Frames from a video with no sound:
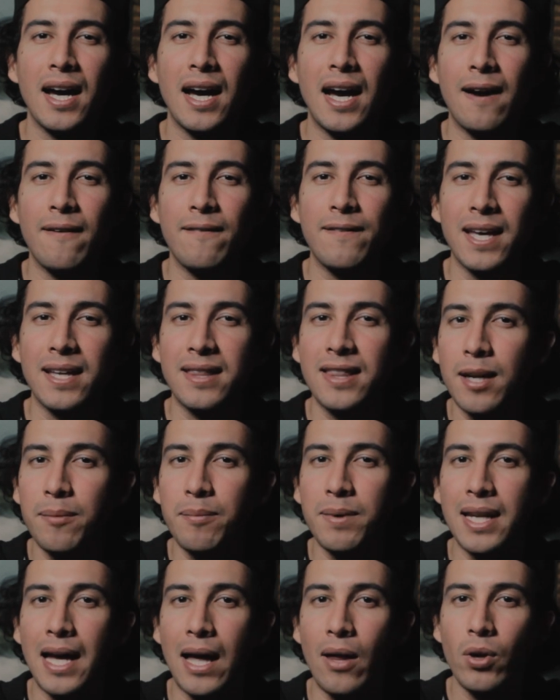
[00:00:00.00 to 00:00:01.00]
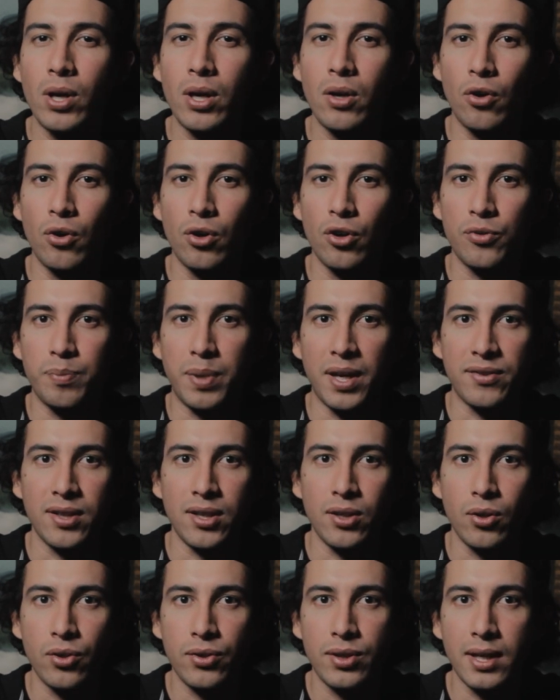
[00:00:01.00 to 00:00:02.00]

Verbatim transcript: del día había terminado y los